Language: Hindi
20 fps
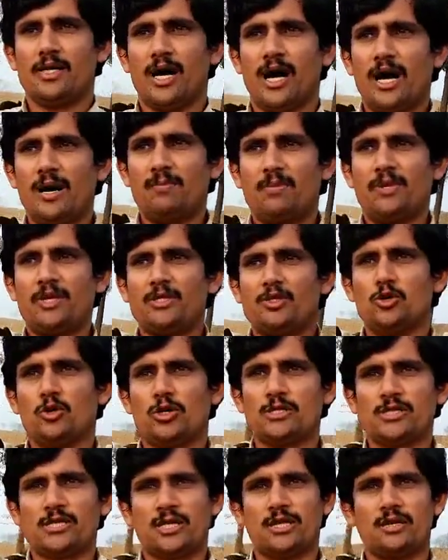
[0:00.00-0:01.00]
आपकी जो
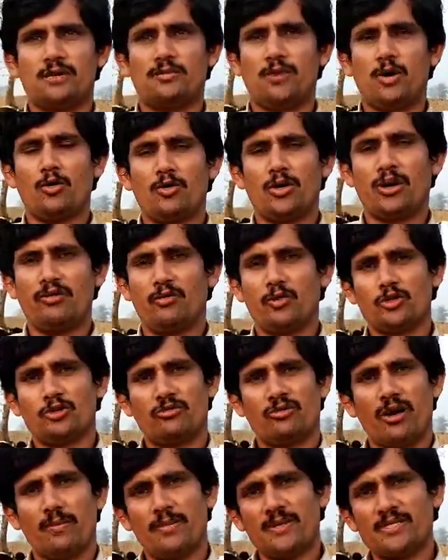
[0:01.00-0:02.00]
असल अमाउंट है वो तो
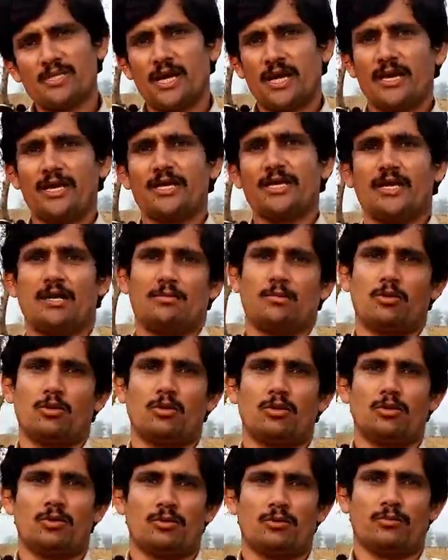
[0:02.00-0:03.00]
वापस आएगी आपको
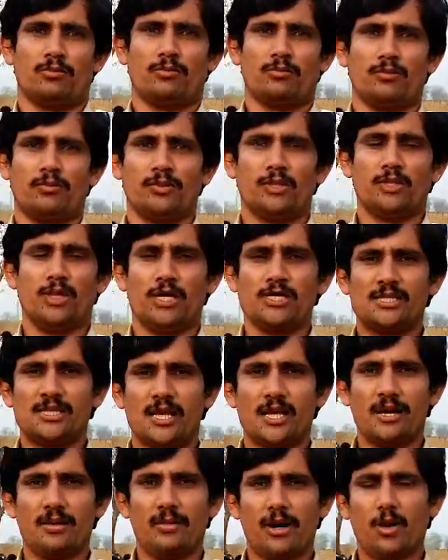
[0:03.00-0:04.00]
हाँ असल
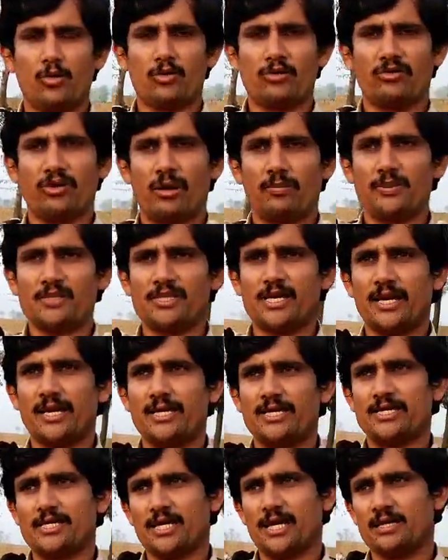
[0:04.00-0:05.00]
असल अमाउंट वापस
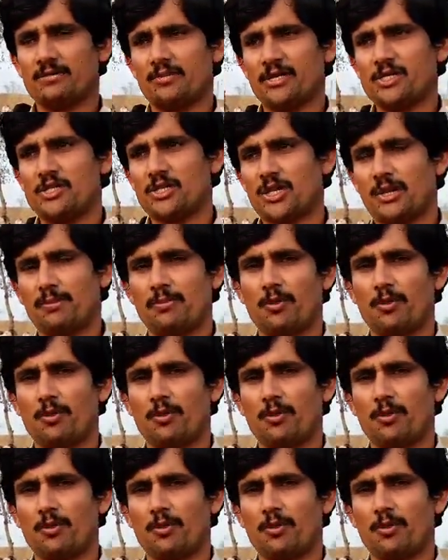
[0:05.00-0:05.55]
आएगी हाँ, साथ में इंशाल्लाह हाँ।